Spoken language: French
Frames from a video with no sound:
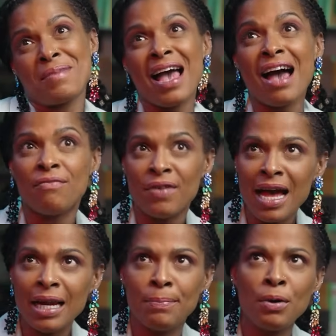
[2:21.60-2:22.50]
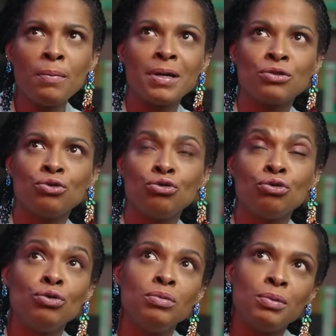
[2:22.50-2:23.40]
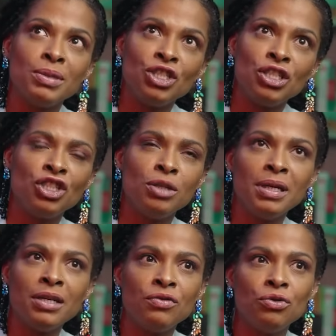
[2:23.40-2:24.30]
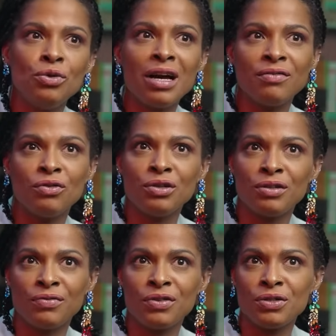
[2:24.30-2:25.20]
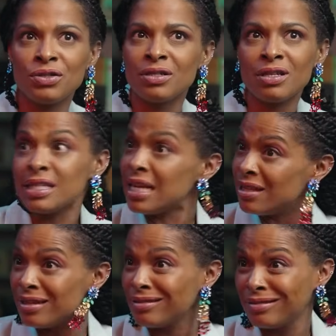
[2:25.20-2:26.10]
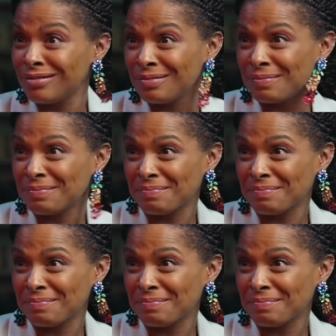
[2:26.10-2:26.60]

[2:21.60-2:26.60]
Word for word: avait à l'époque, parce qu'aujourd'hui, bon, ben, j'ai bien évolué, avait un enfant sans aide. Hmm.